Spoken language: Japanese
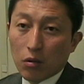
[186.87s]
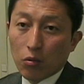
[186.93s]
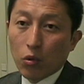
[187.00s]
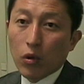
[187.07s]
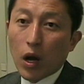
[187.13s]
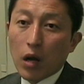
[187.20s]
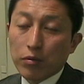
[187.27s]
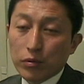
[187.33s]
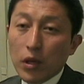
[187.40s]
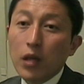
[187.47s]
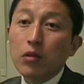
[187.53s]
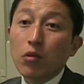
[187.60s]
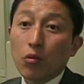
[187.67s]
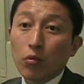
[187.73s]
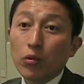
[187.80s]
僕は危な
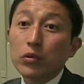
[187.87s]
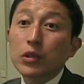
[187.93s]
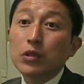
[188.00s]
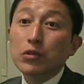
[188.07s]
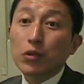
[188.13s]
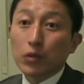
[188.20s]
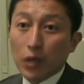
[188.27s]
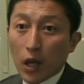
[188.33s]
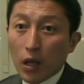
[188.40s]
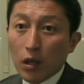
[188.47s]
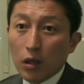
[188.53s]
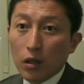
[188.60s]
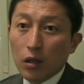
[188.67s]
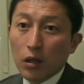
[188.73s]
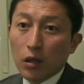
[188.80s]
いと思うんですよね
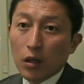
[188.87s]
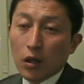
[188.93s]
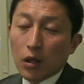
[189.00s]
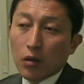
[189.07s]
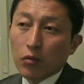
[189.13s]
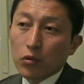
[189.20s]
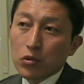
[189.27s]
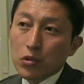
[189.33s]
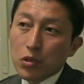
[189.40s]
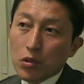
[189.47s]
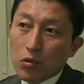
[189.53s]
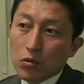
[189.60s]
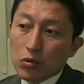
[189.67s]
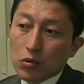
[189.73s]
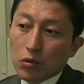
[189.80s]
もち
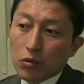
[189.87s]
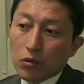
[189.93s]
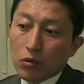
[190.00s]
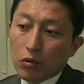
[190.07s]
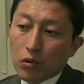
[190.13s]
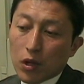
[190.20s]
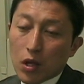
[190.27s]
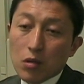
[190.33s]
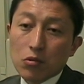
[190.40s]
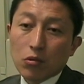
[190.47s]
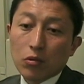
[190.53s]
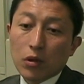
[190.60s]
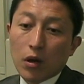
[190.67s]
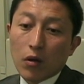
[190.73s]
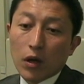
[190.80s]
ろんそのこの閉
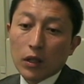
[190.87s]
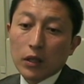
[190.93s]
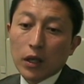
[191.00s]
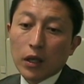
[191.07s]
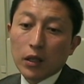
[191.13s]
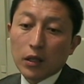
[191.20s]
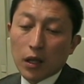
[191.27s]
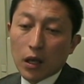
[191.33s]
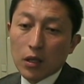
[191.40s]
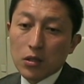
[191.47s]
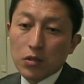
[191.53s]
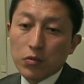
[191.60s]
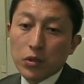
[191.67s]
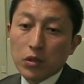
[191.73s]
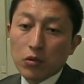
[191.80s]
塞感を与えた
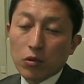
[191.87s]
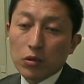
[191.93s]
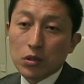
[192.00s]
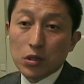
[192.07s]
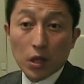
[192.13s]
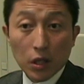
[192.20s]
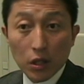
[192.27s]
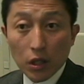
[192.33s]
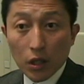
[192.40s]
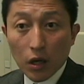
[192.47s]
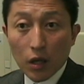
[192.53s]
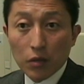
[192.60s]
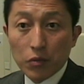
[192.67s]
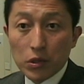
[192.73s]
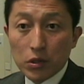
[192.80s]
自民党に責任
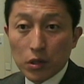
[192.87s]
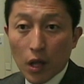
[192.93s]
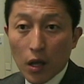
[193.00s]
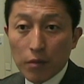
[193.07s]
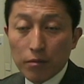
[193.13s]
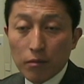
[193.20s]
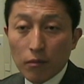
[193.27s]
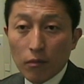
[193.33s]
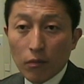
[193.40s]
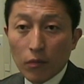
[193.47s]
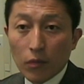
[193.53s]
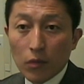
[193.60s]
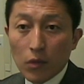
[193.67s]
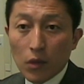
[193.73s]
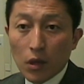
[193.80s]
がありますね
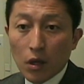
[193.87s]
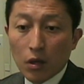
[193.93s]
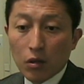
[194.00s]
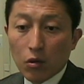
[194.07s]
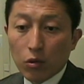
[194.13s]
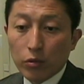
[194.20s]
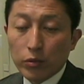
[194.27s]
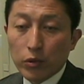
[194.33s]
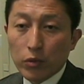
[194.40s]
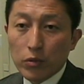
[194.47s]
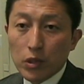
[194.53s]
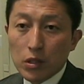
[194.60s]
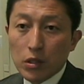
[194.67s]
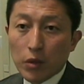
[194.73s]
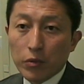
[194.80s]
国民の
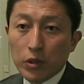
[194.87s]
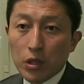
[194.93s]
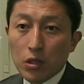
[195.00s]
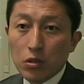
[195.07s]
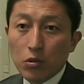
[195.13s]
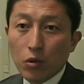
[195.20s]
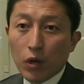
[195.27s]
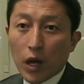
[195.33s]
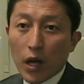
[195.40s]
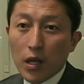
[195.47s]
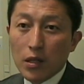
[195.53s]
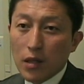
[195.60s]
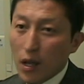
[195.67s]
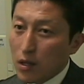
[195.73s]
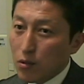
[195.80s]
皆様に一度変
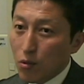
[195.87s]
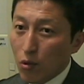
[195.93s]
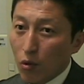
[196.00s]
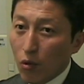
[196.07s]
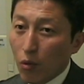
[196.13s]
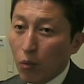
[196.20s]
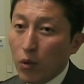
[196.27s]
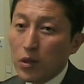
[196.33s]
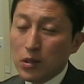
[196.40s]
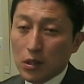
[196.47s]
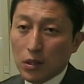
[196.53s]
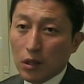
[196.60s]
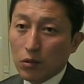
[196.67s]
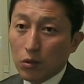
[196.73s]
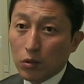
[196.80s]
えたいと思わせ
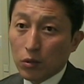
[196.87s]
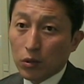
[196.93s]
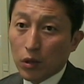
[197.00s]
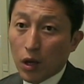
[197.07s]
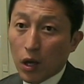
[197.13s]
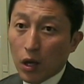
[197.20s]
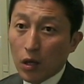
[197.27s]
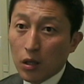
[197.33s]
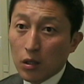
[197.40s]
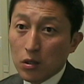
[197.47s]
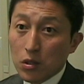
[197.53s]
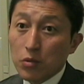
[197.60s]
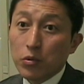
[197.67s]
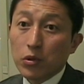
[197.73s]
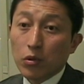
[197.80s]
たということは
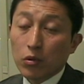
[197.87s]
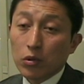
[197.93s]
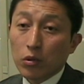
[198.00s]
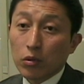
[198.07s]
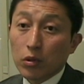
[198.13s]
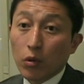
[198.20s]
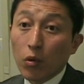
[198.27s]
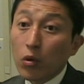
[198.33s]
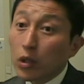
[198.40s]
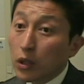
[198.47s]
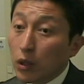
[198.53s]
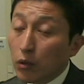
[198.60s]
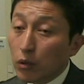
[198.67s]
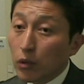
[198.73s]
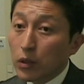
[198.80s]
自民党にとって大き
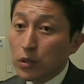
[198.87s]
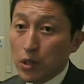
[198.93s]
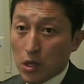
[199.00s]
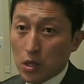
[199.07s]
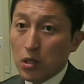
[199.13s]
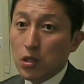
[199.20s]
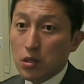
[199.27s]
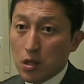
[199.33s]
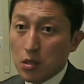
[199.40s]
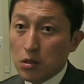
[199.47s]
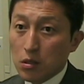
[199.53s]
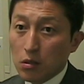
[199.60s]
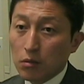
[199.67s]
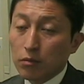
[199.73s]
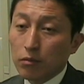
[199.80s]
なこれは責任です